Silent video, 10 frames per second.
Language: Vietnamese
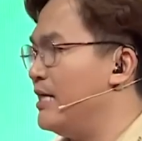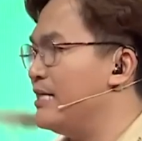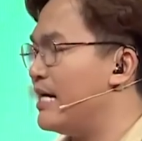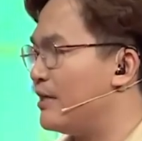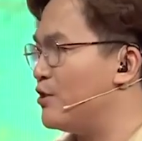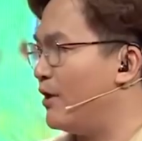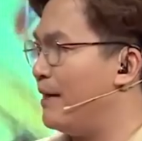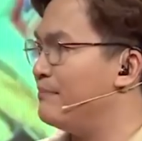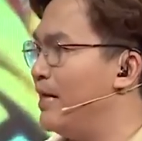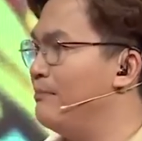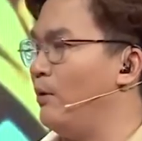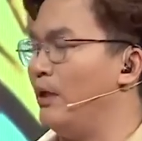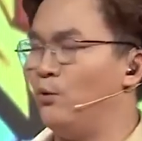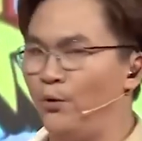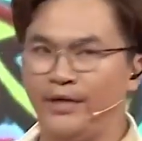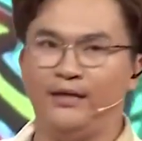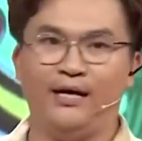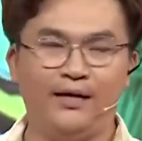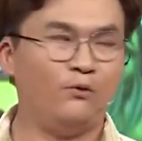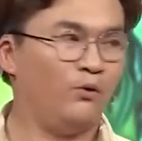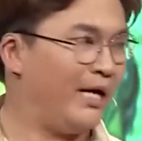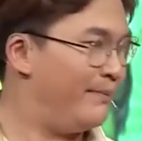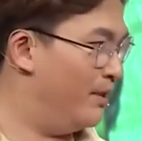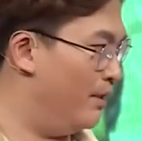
sẽ nhắc cho các em thêm một cái quyền lợi của các em